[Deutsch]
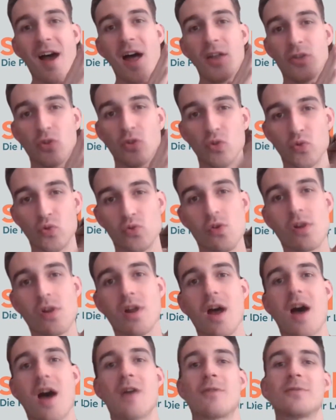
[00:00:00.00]
nur
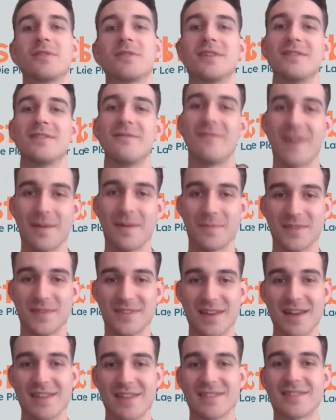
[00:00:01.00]
auf den
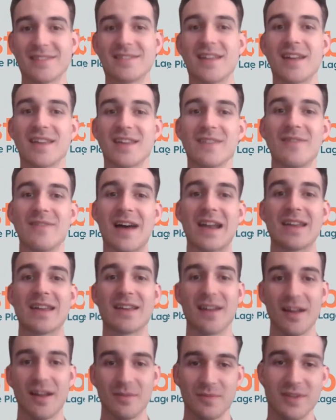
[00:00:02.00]
Webseiten der
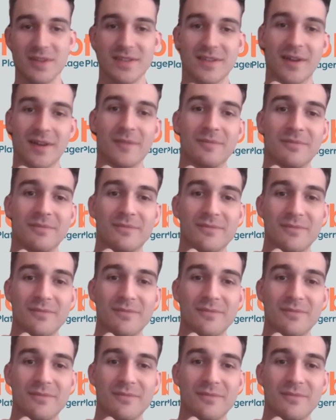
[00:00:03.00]
jeweiligen Anbieter.